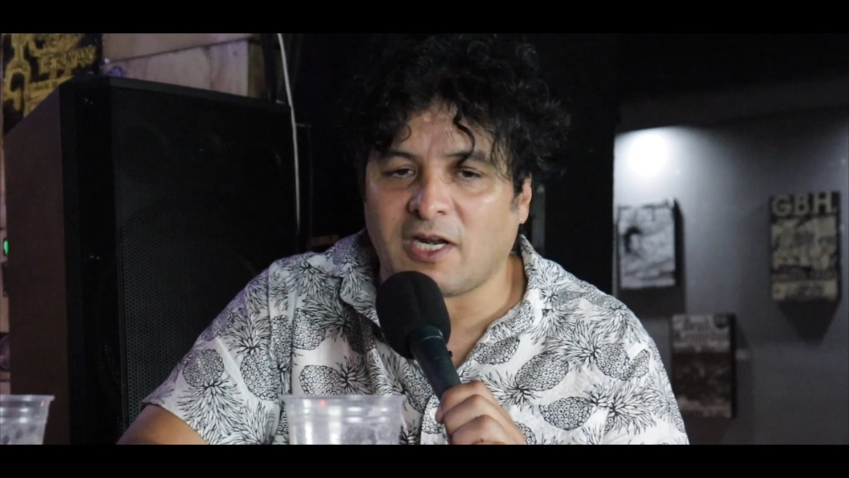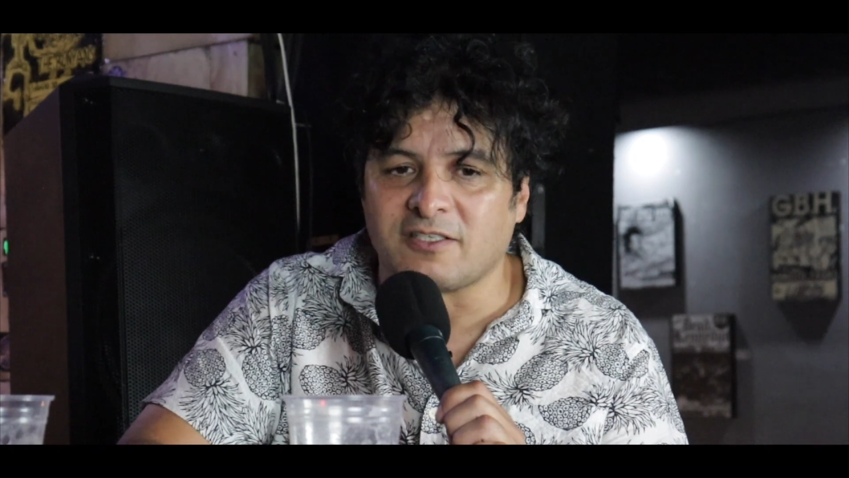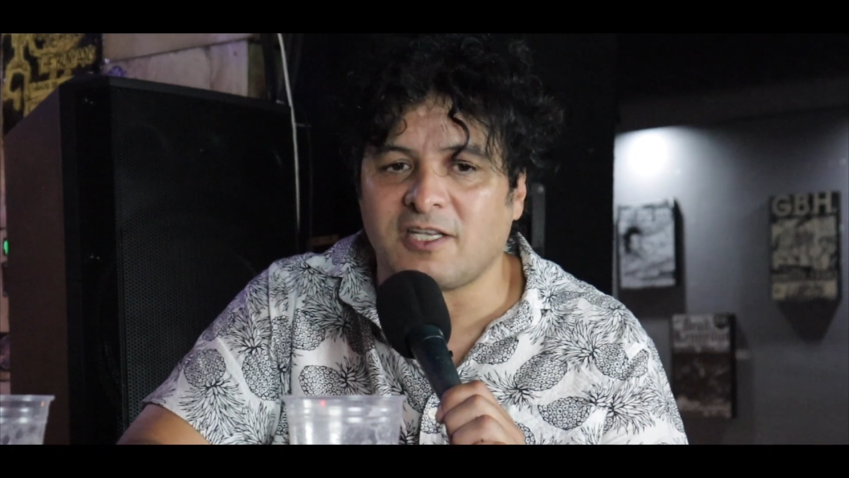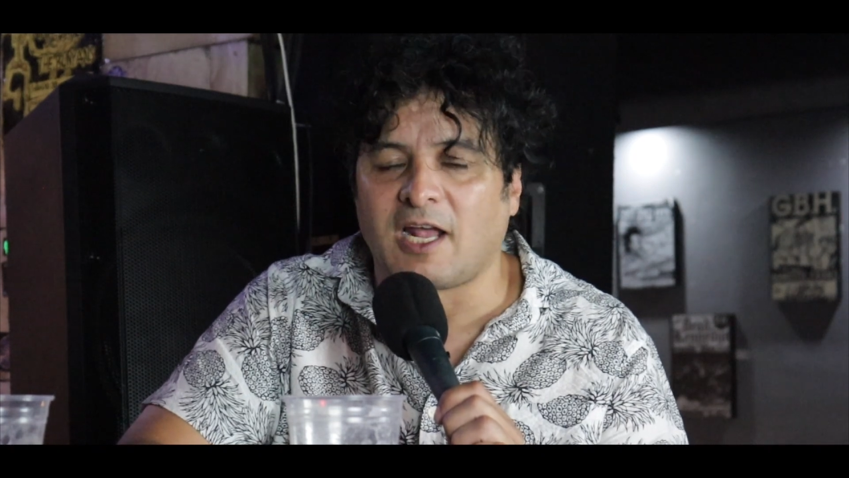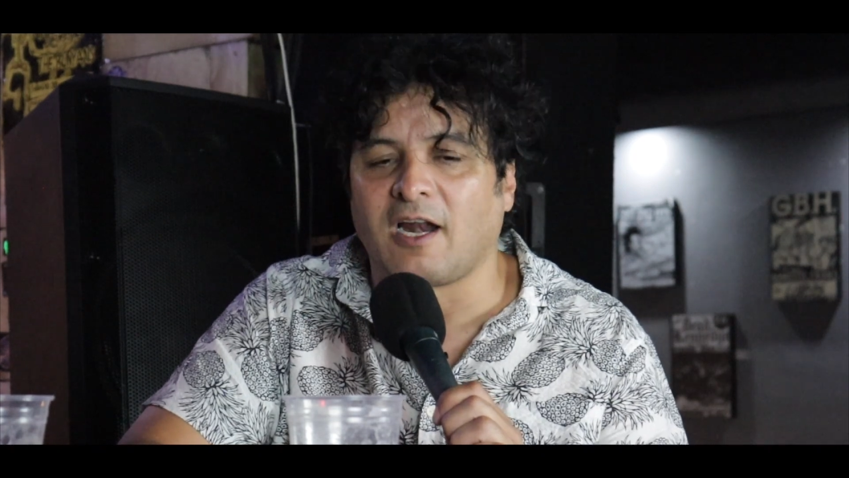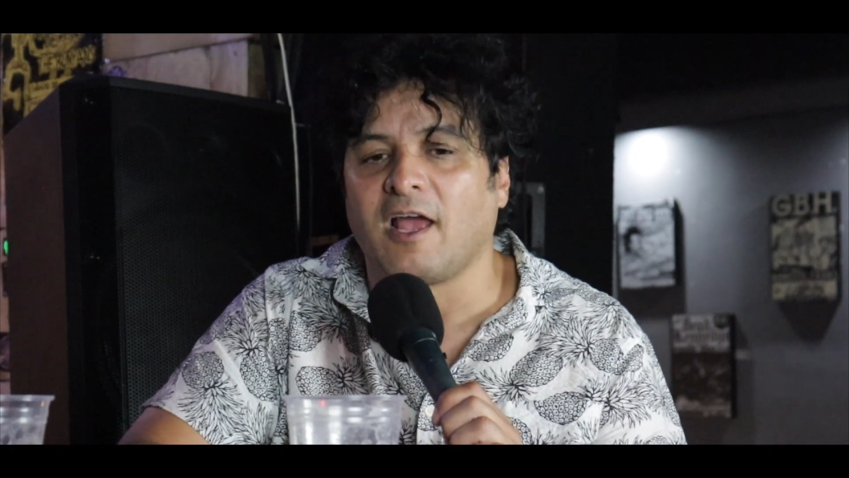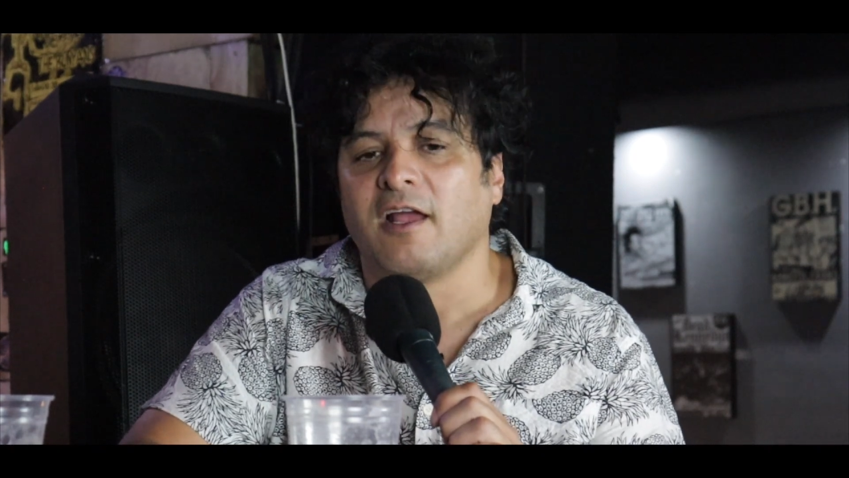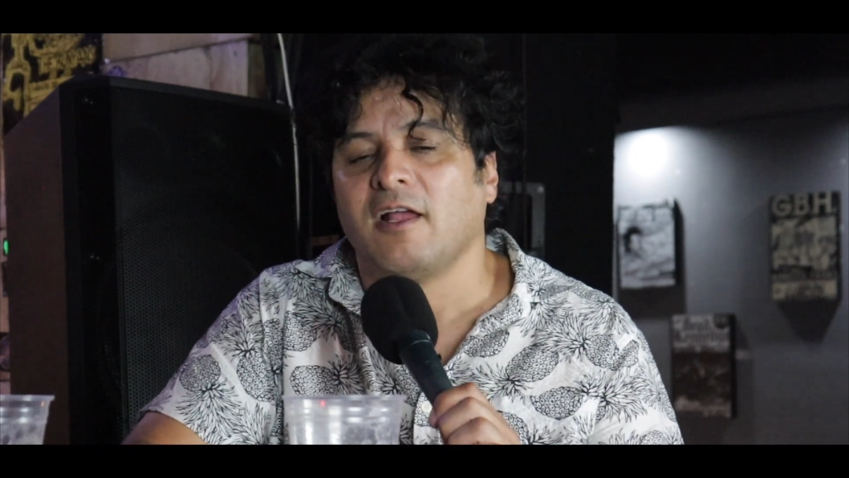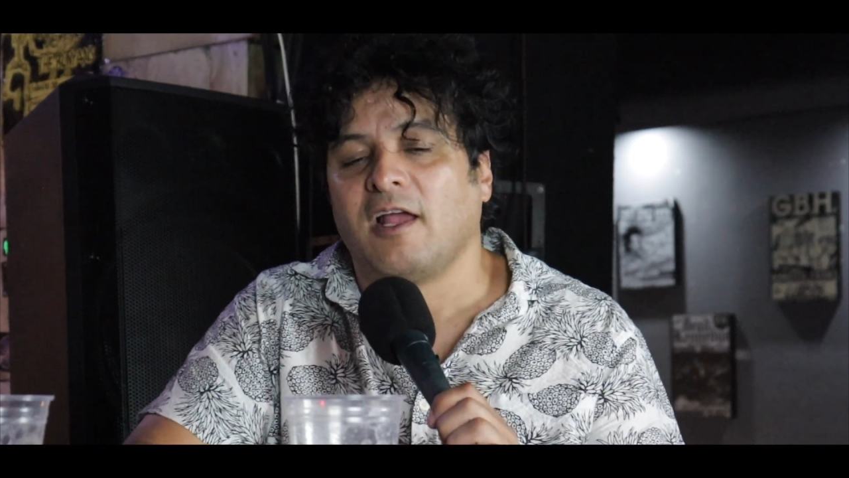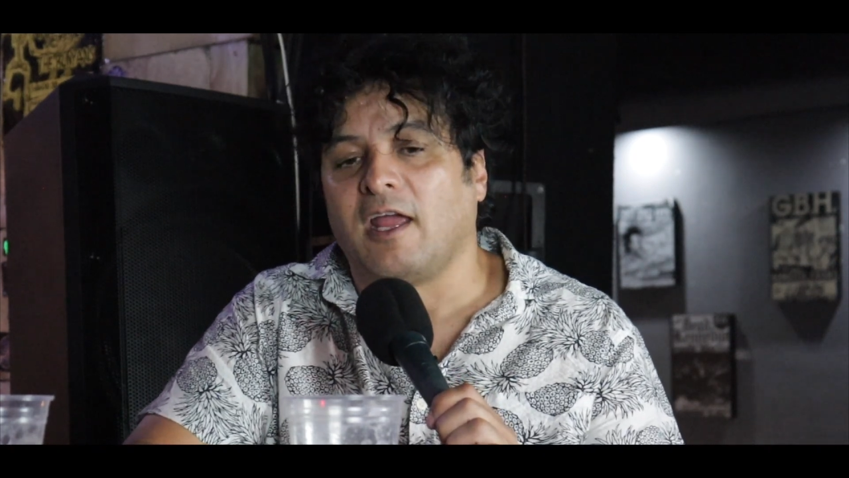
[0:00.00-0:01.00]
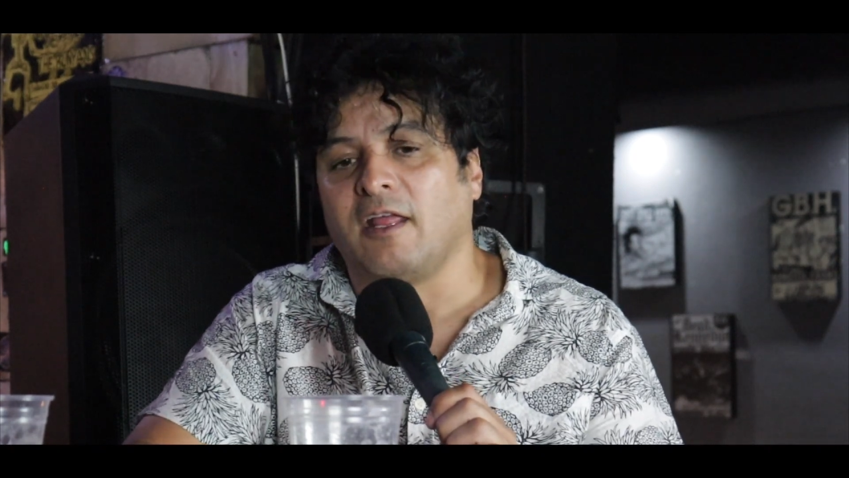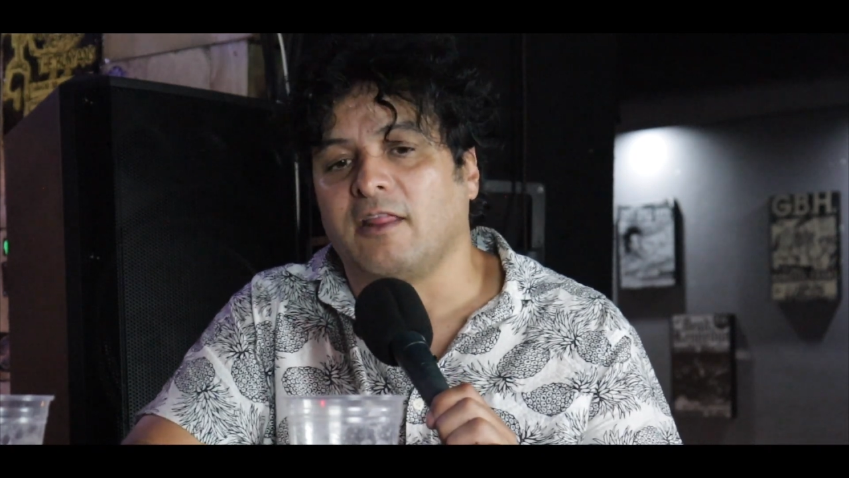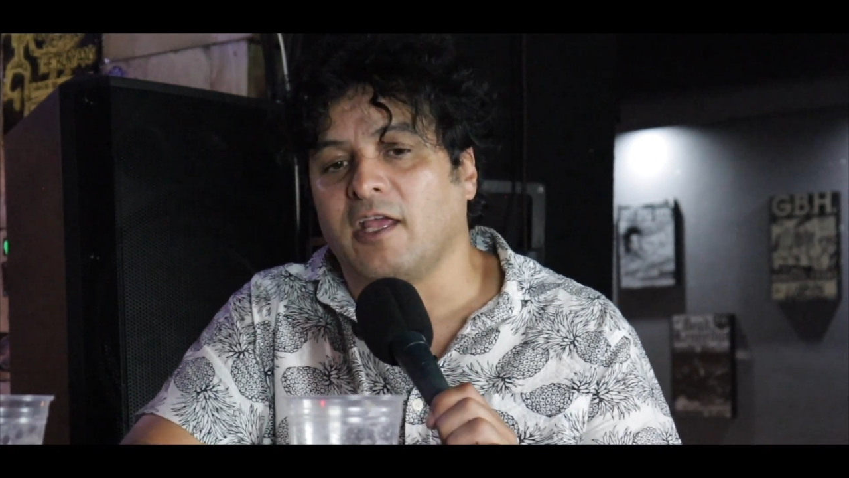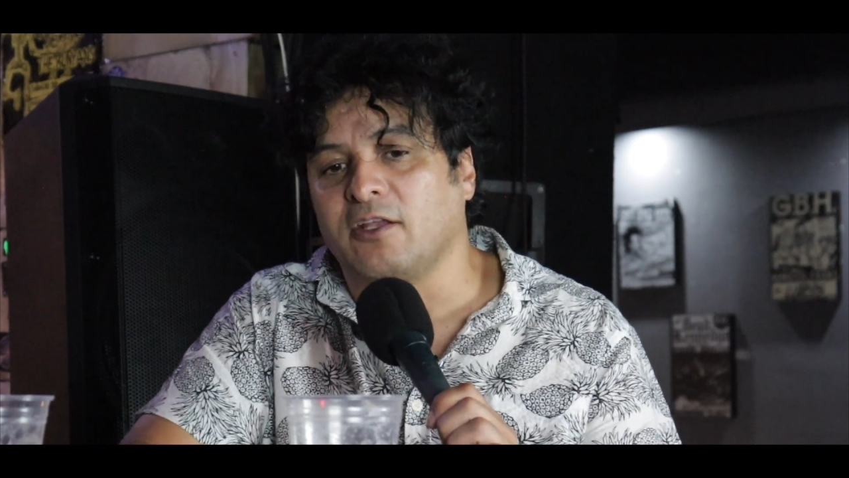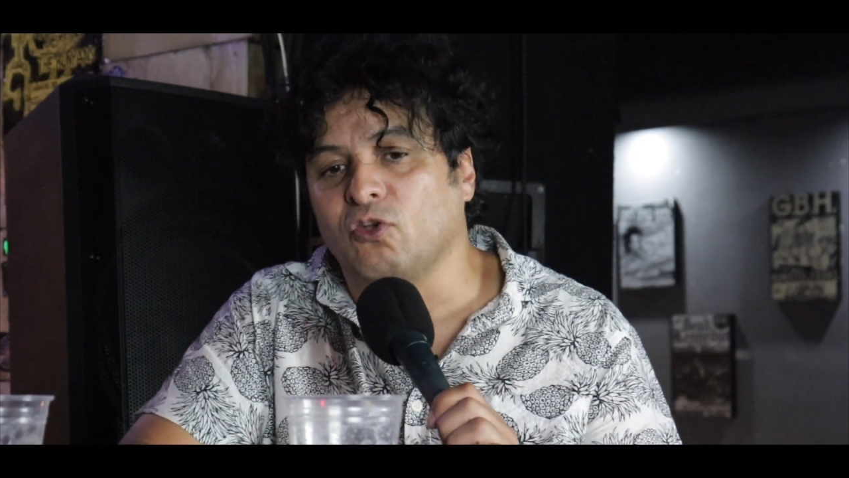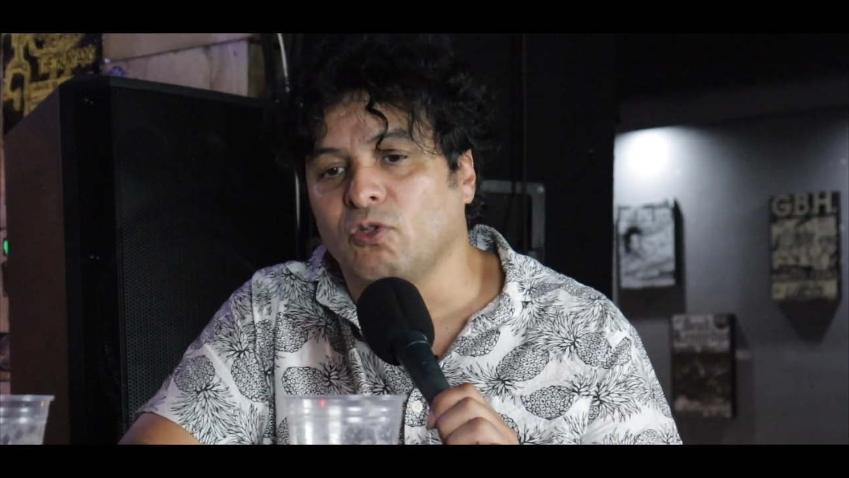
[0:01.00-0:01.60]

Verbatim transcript: lanzarla, eh, de